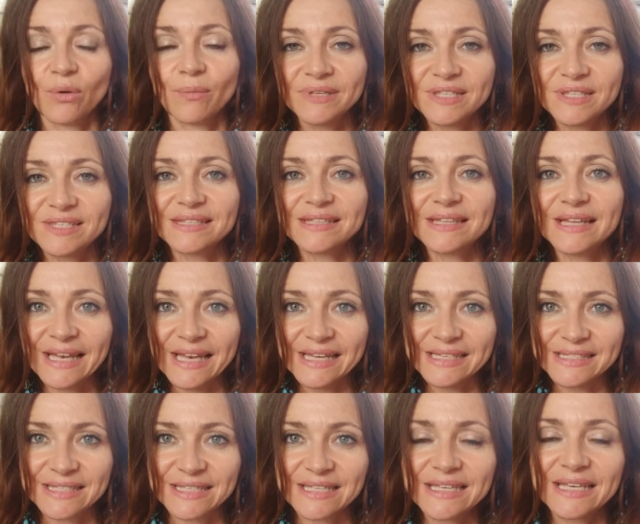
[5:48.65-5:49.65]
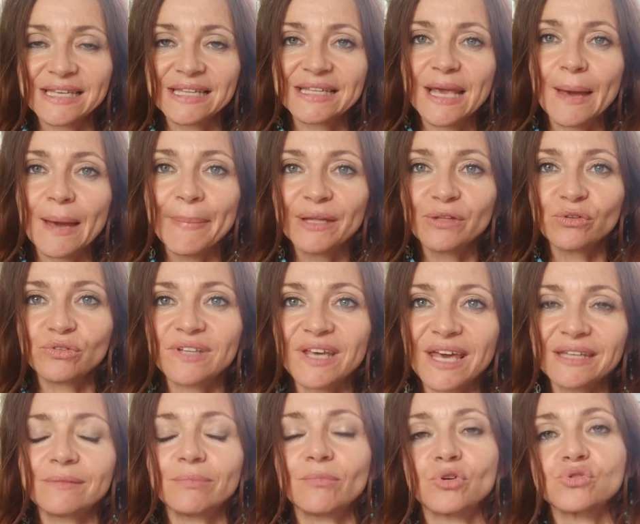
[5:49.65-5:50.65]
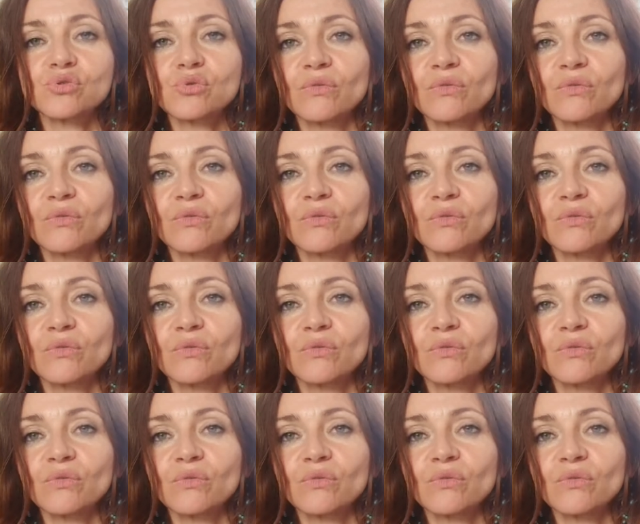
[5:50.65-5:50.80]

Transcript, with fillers: en médecine classique il n'y a pas de traitement.